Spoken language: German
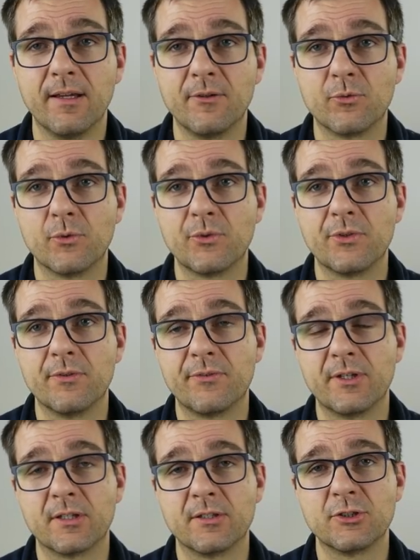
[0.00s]
eine große
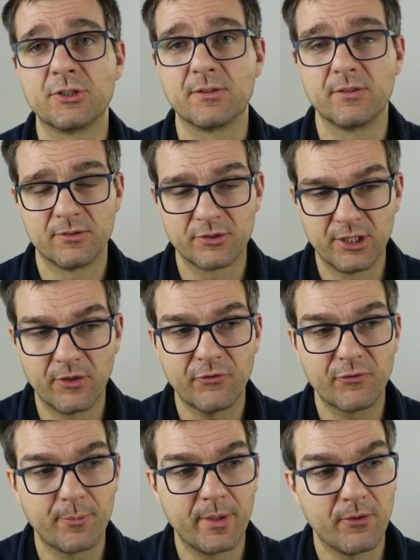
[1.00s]

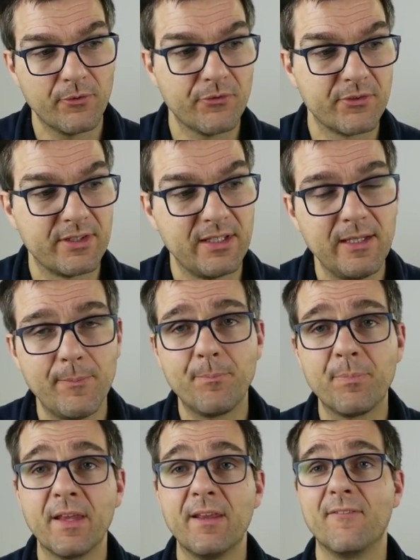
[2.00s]
Verschnaufspause
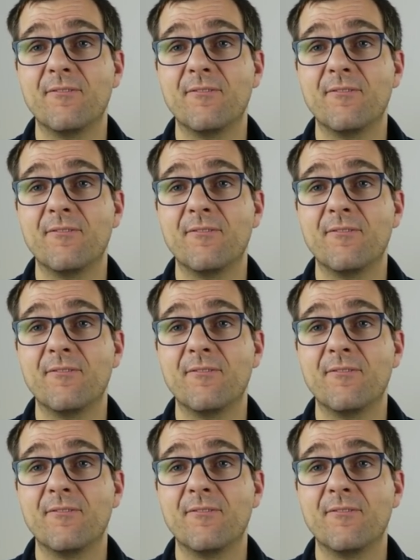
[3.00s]
geben,